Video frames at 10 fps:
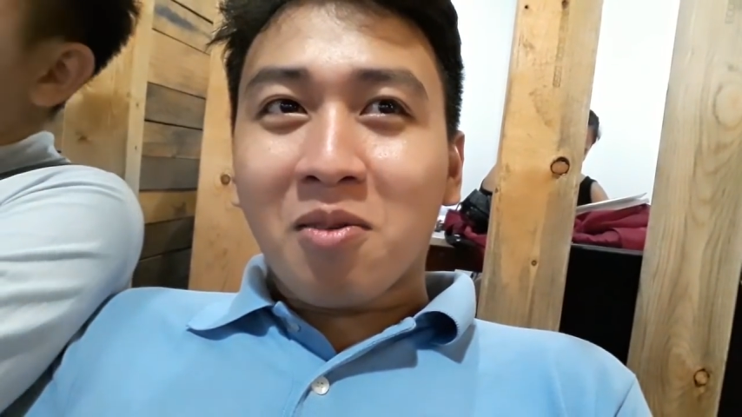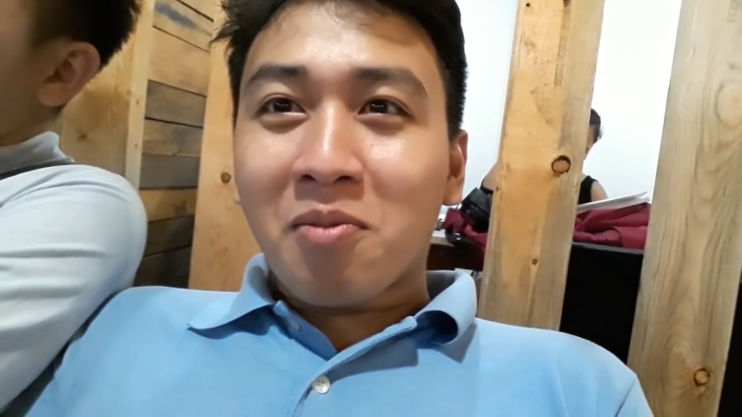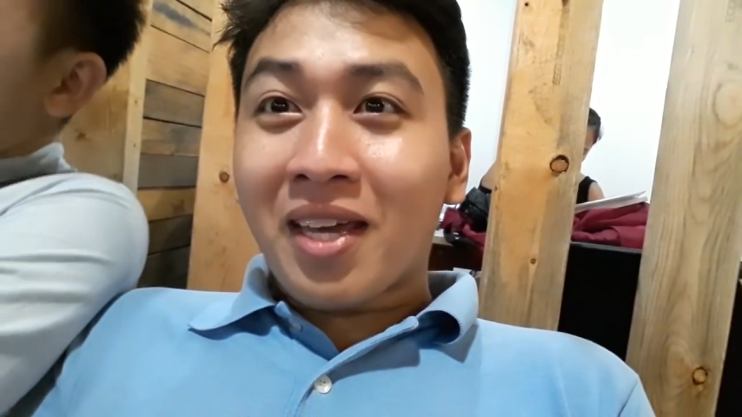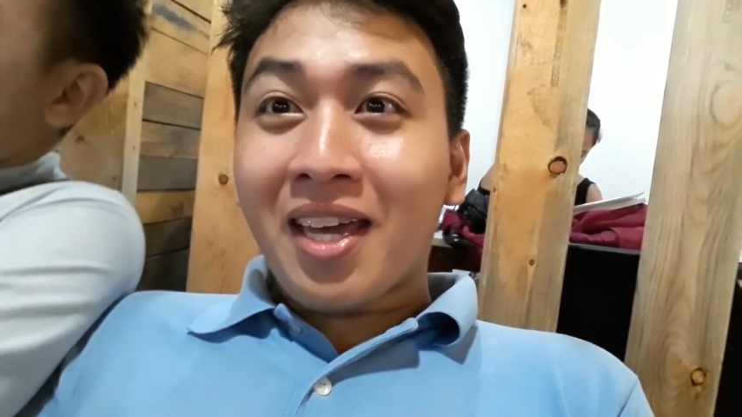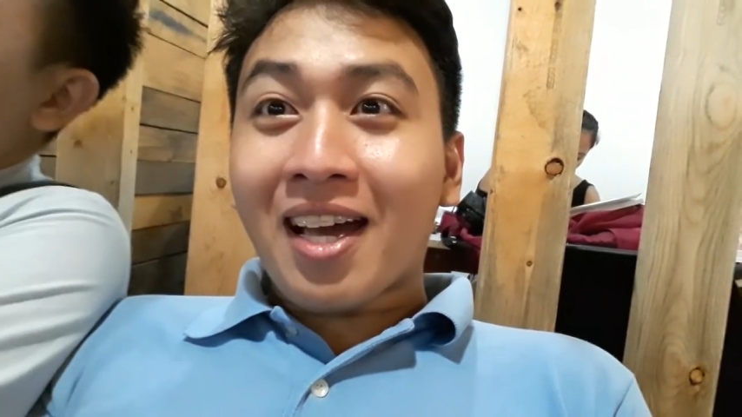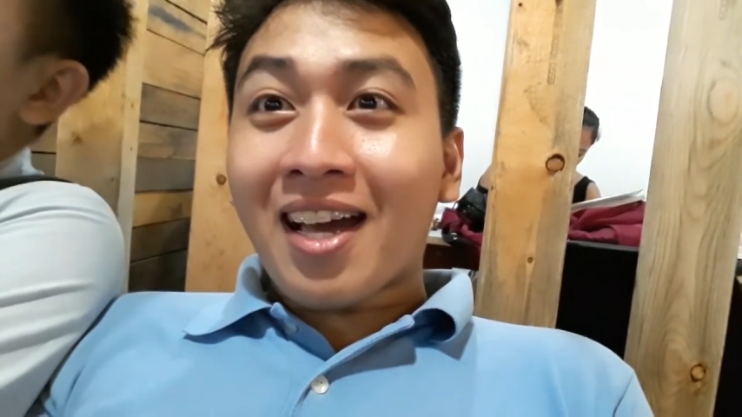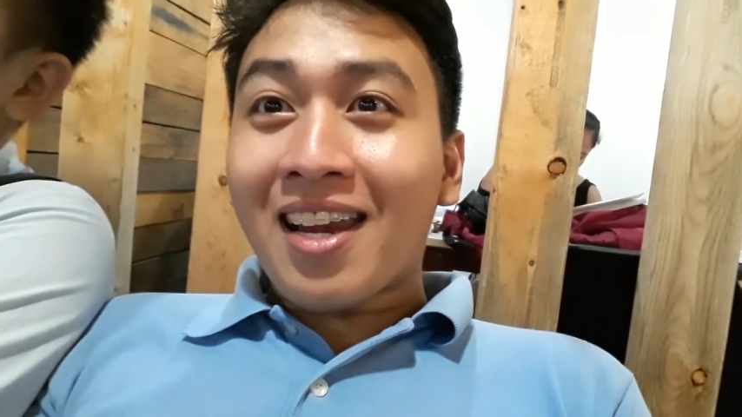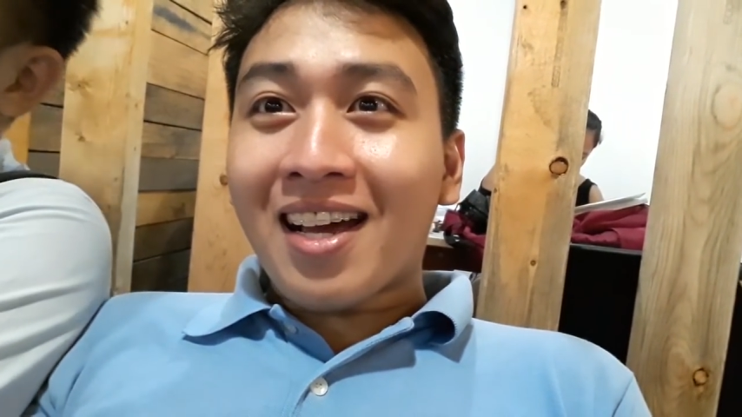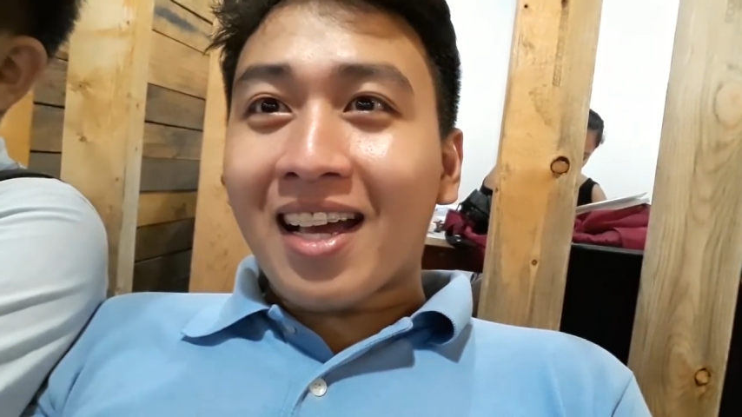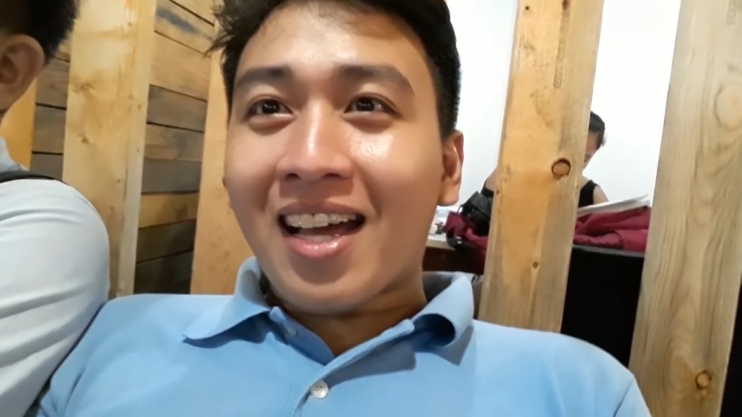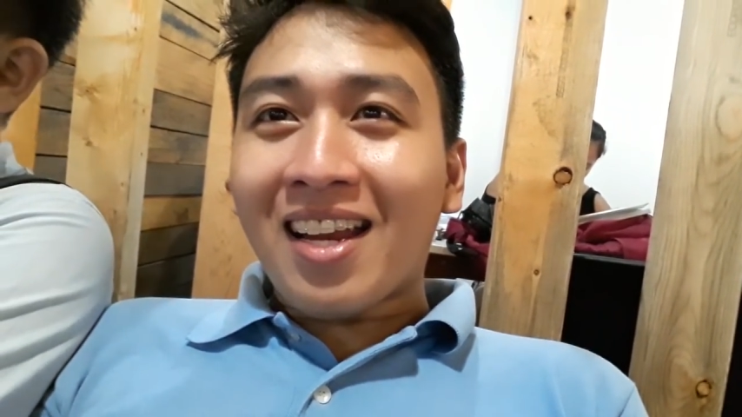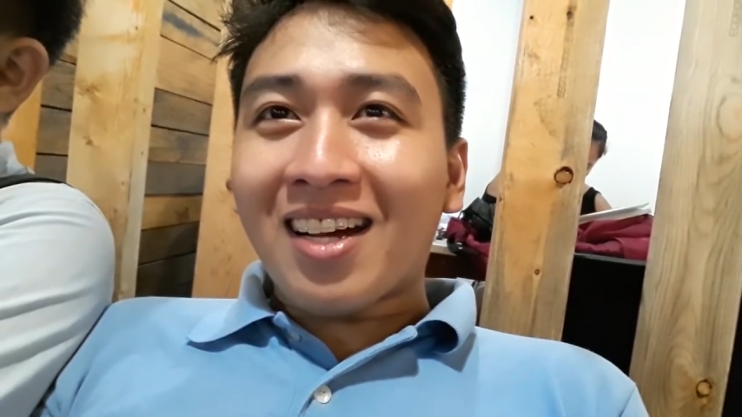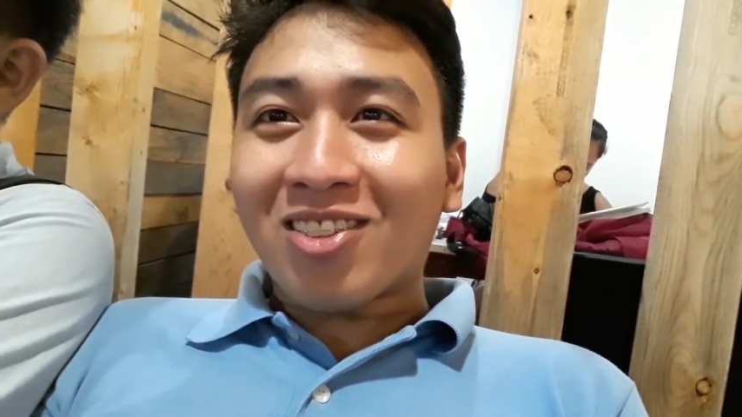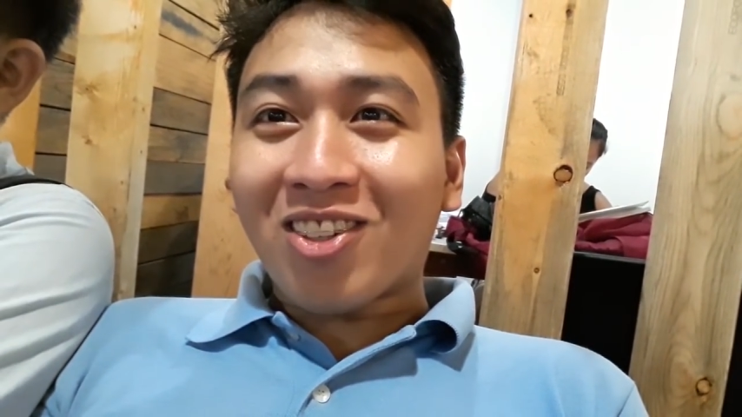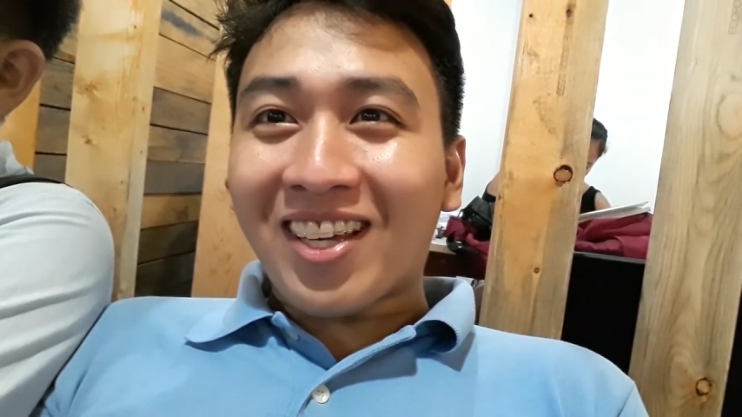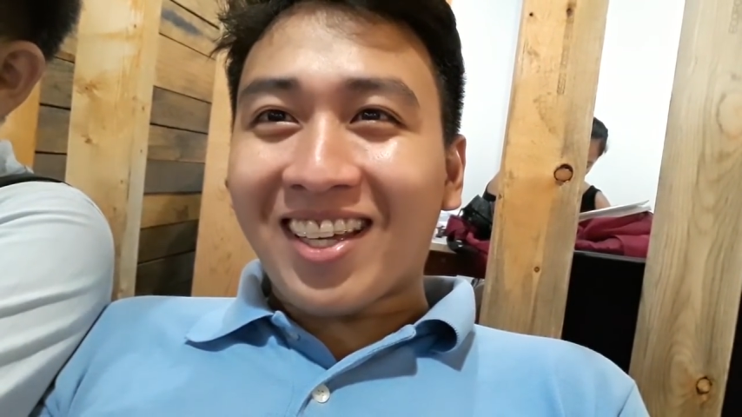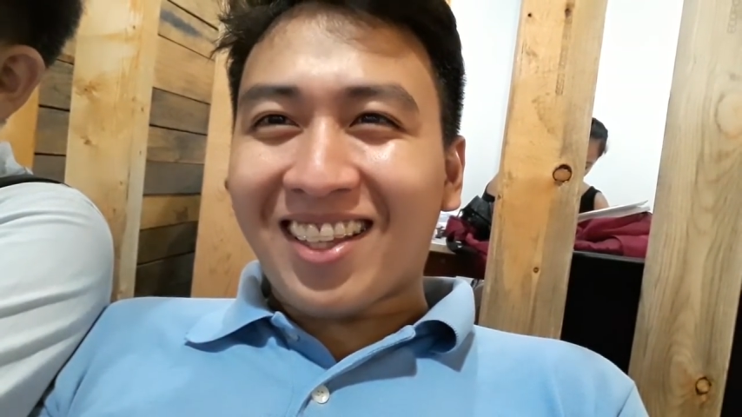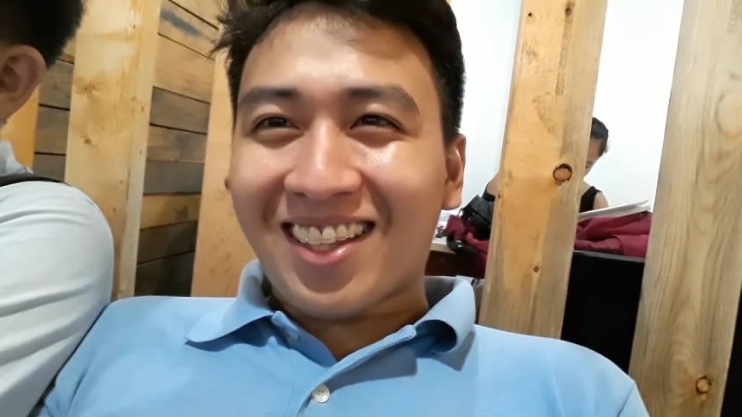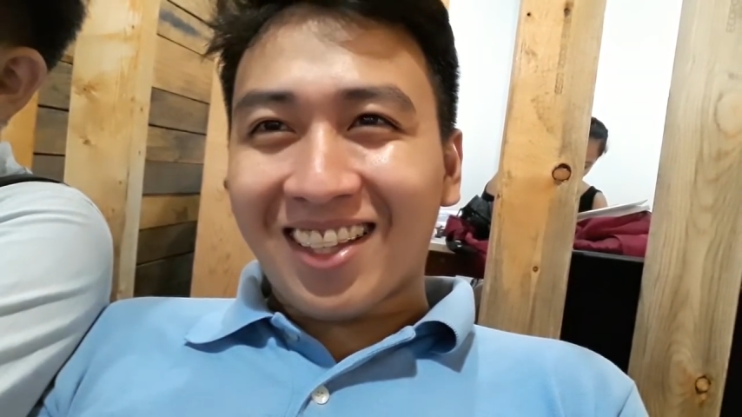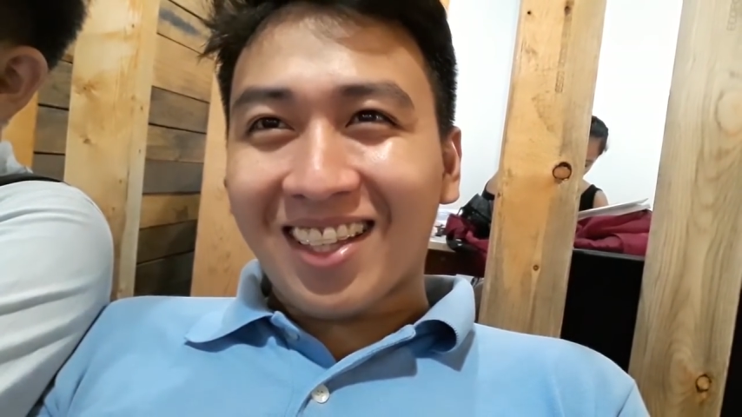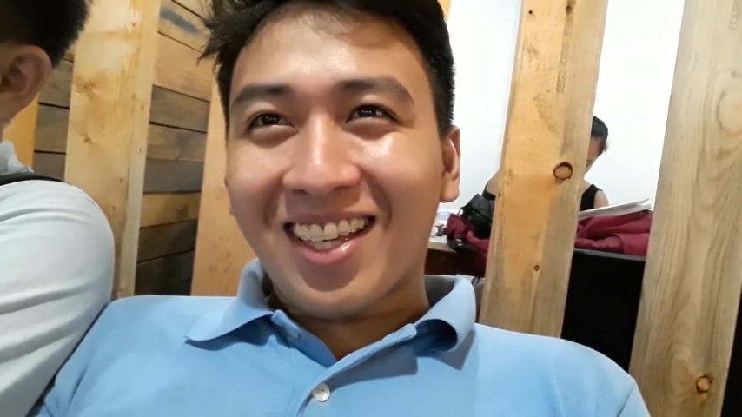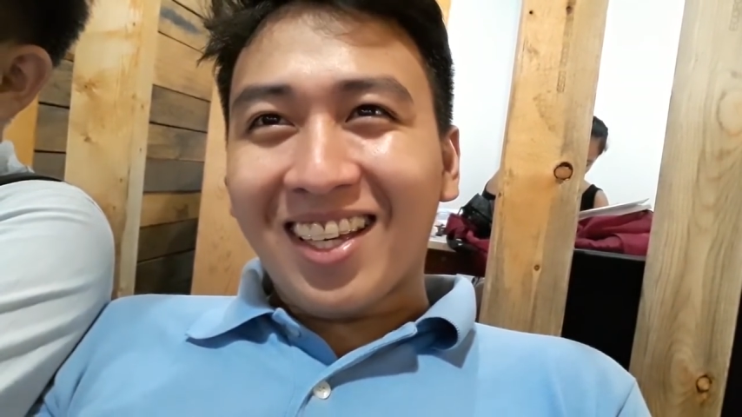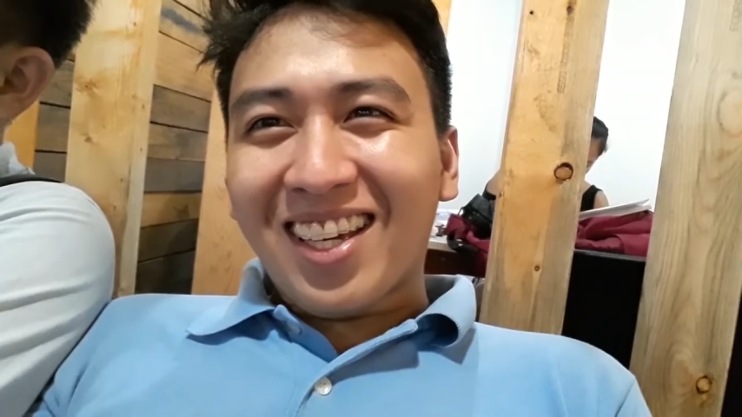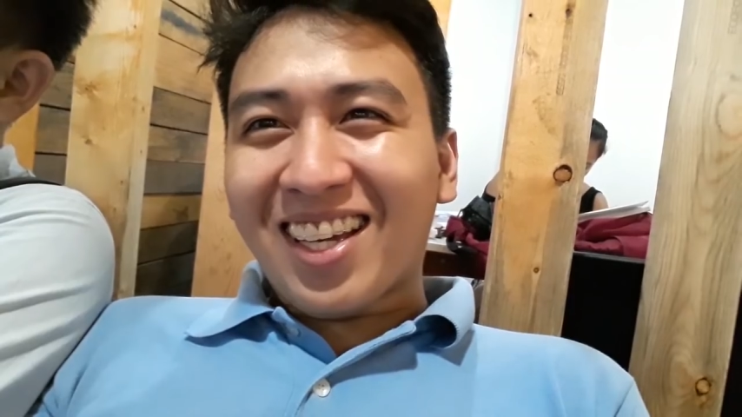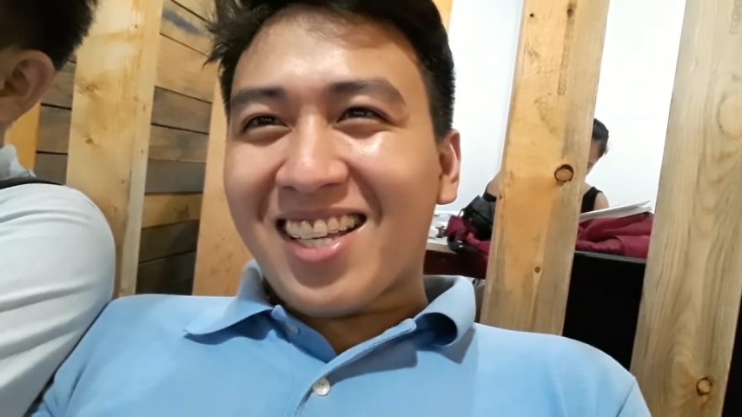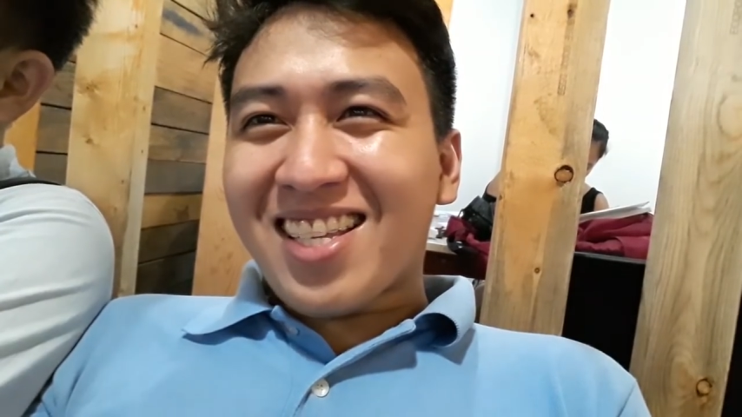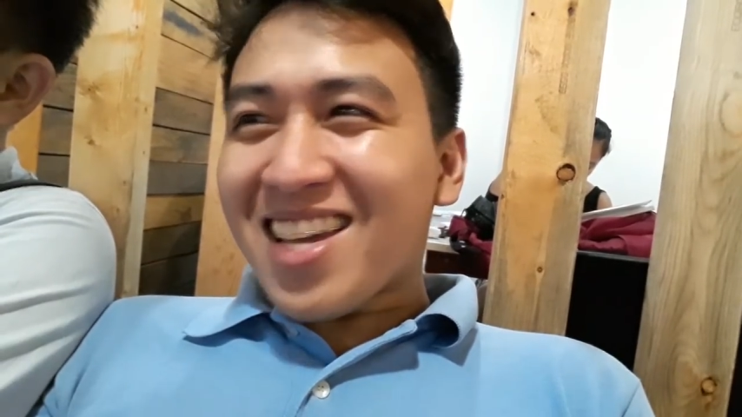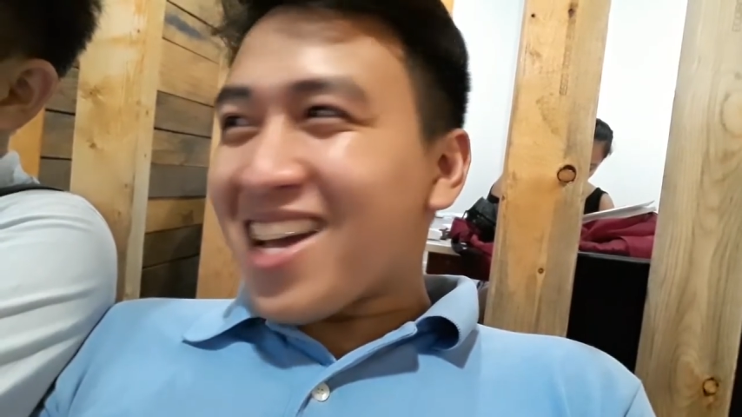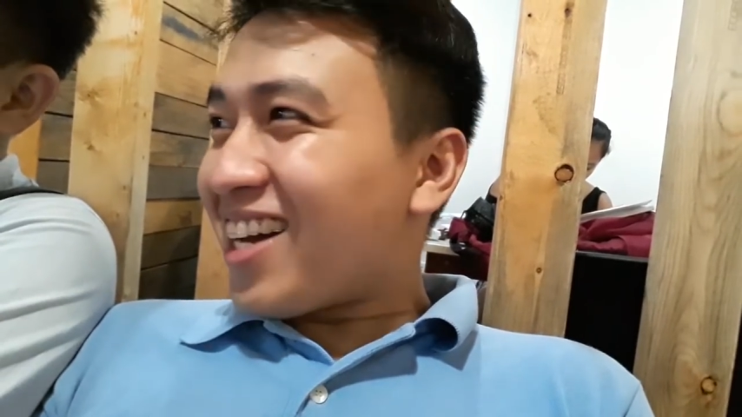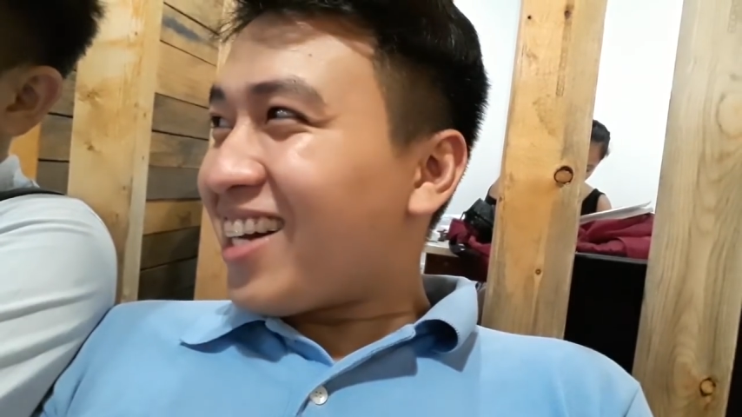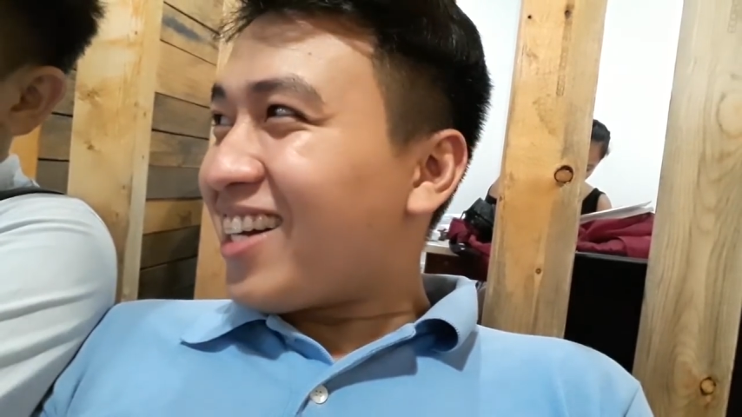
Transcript: maging kagalang-galang tunay. Kasi nga,